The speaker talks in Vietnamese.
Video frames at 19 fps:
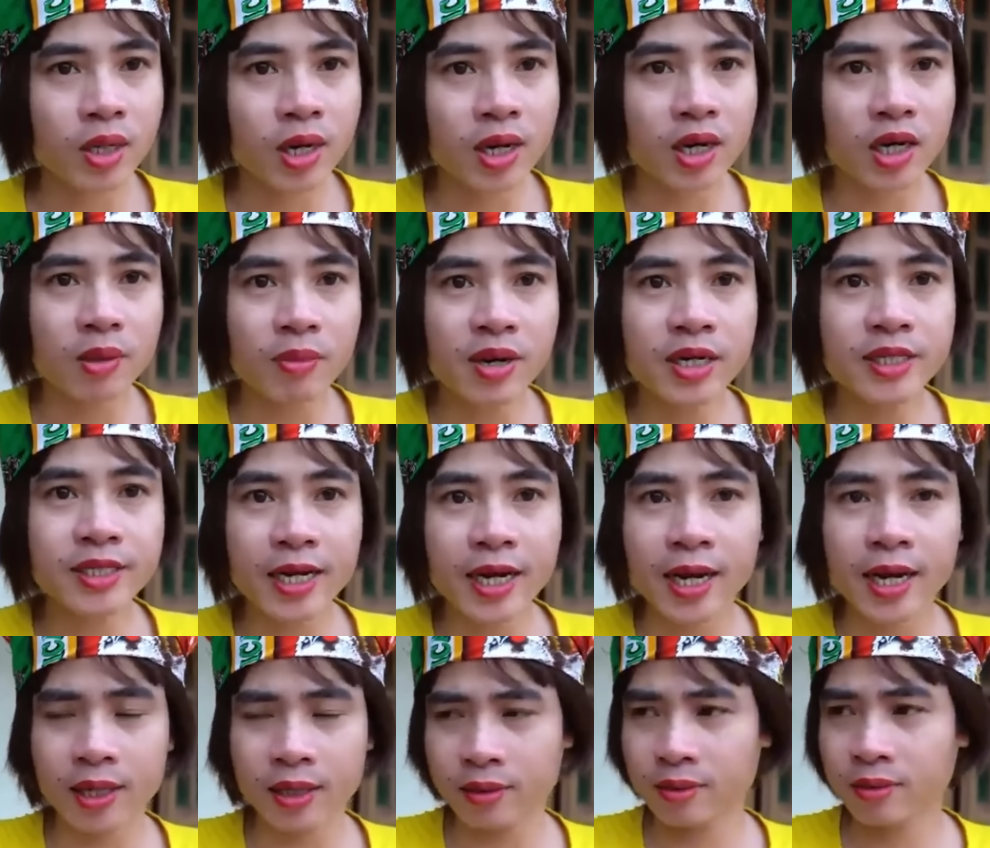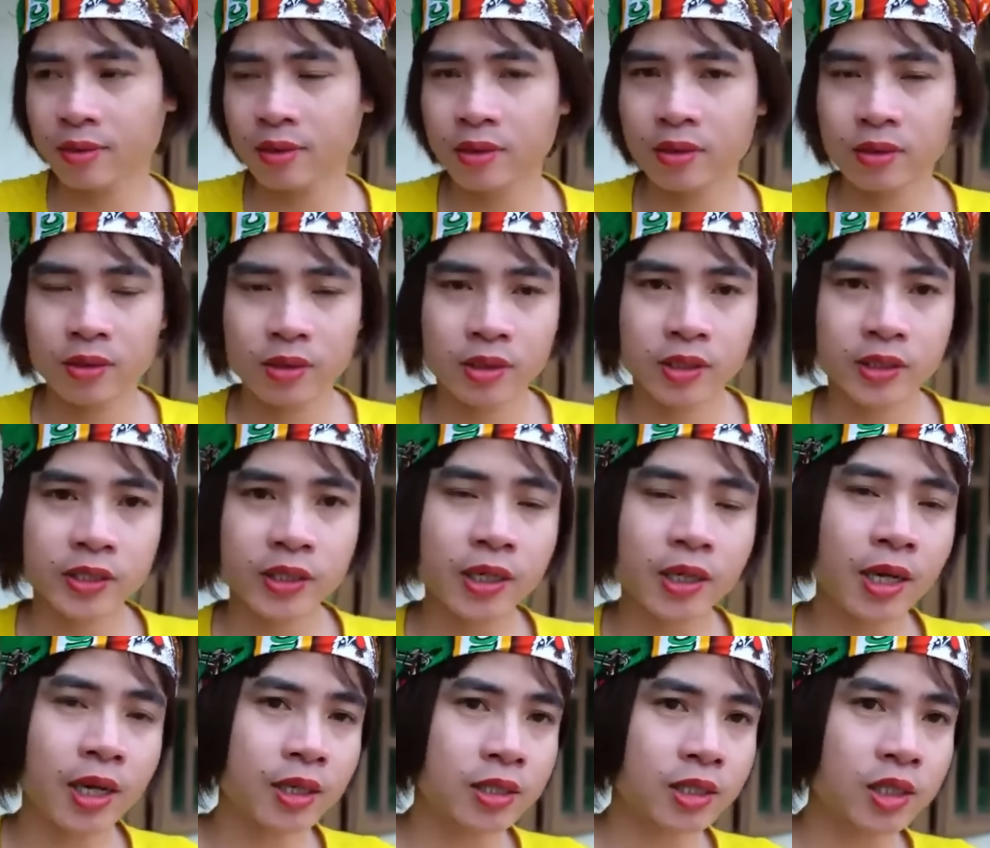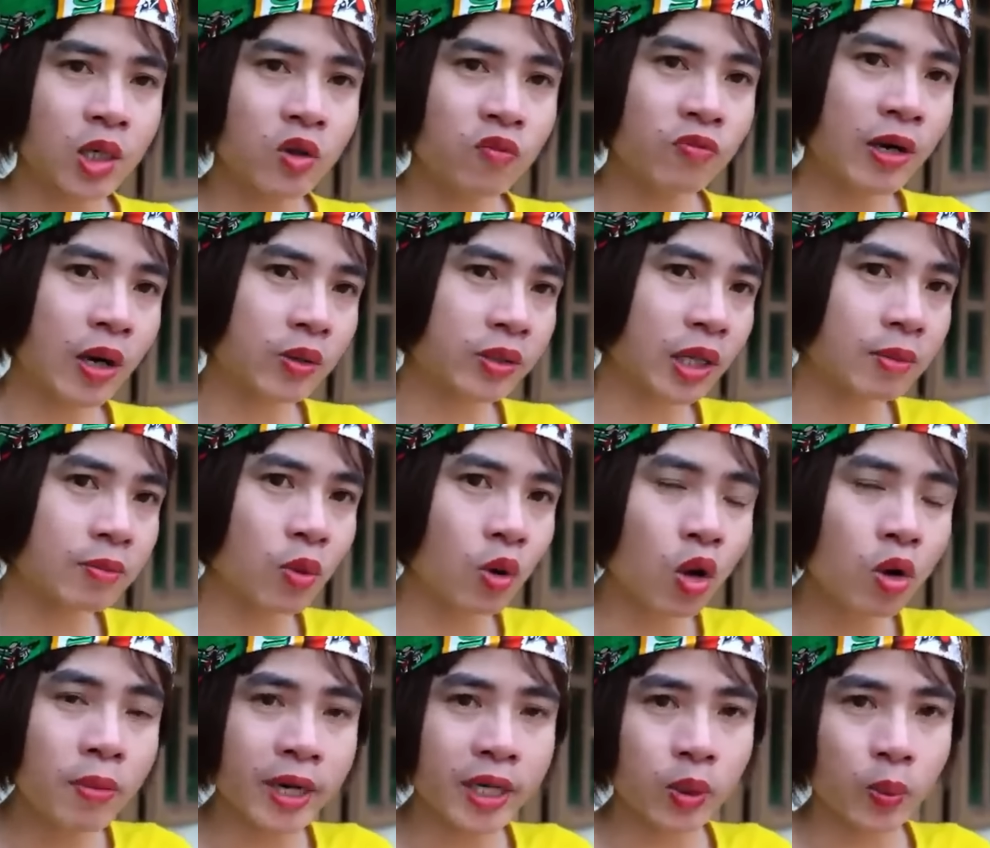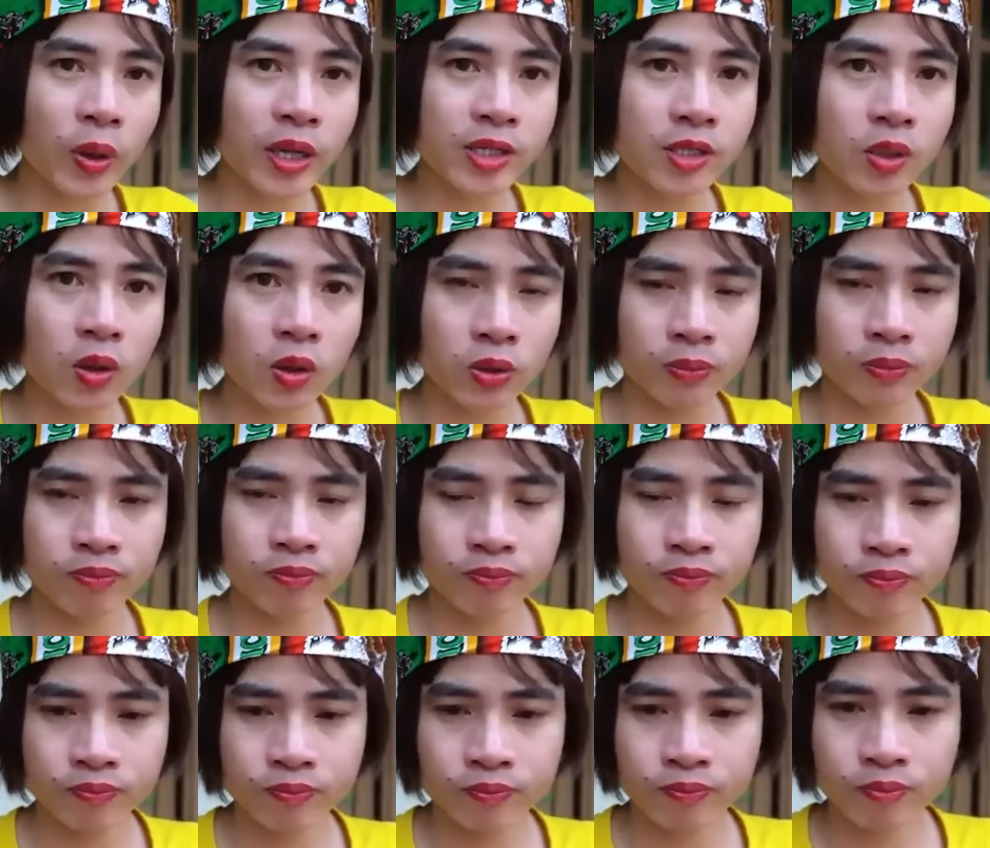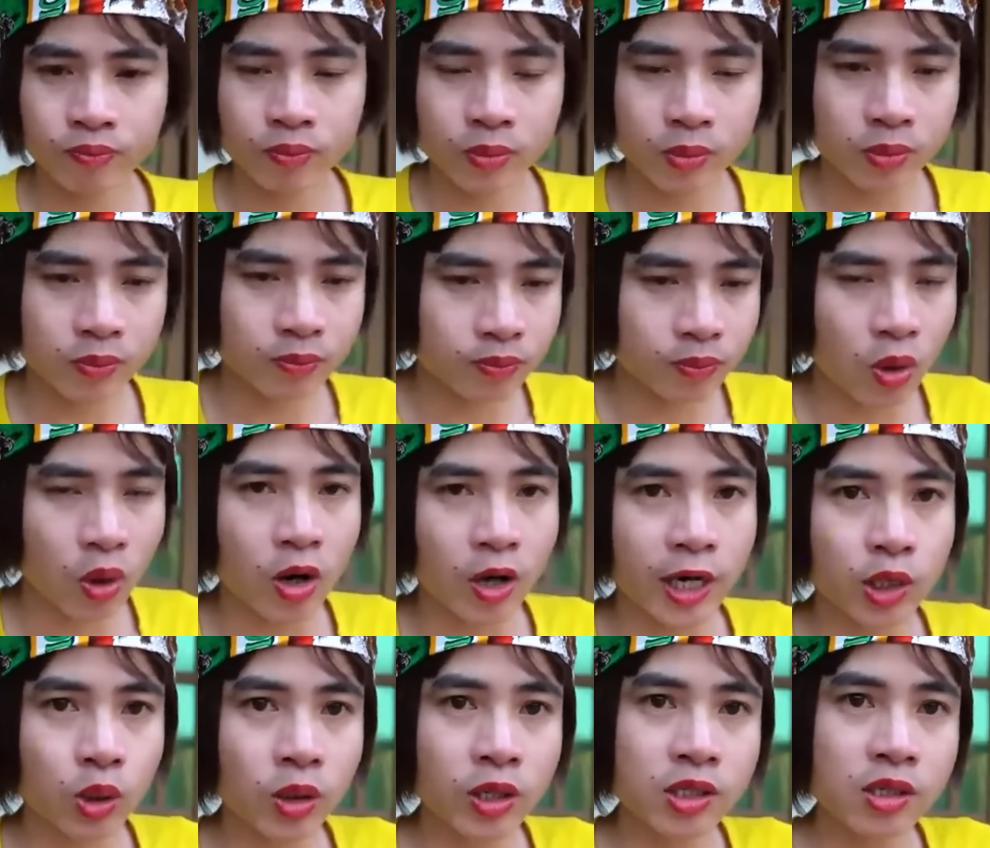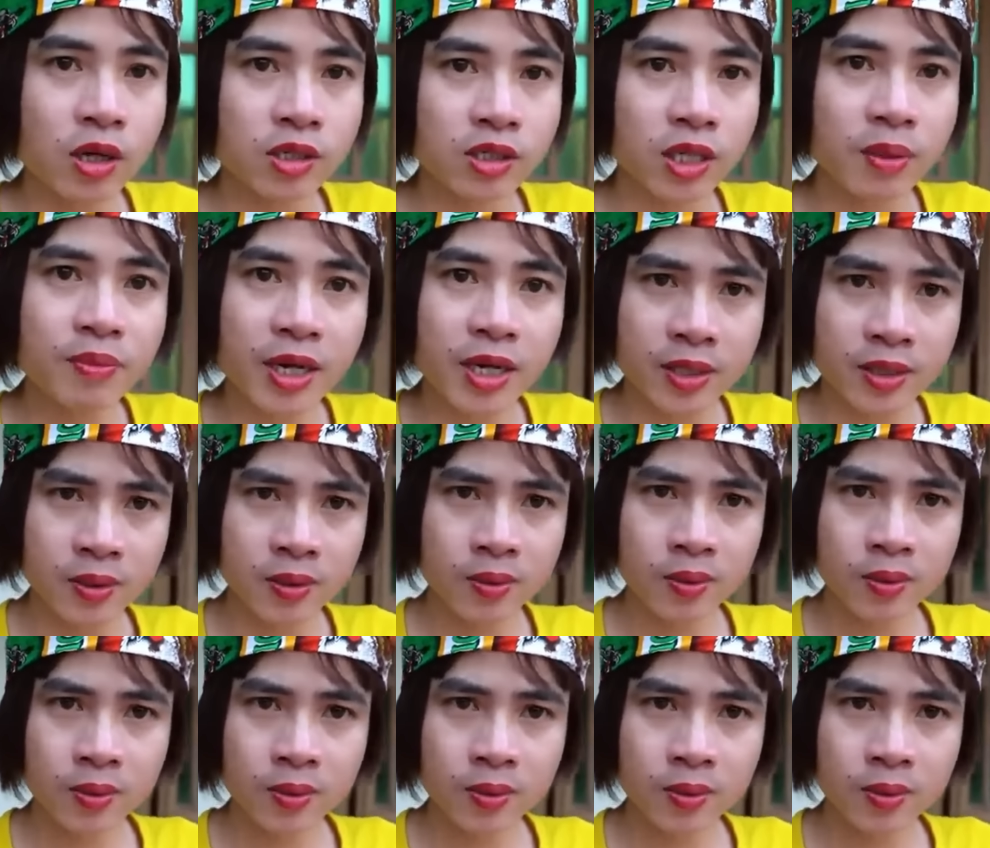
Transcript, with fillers: ở bên nhà Chắc là trông vào thằng bố mày quen rồi Bỏ cái thói dựa dẫm đi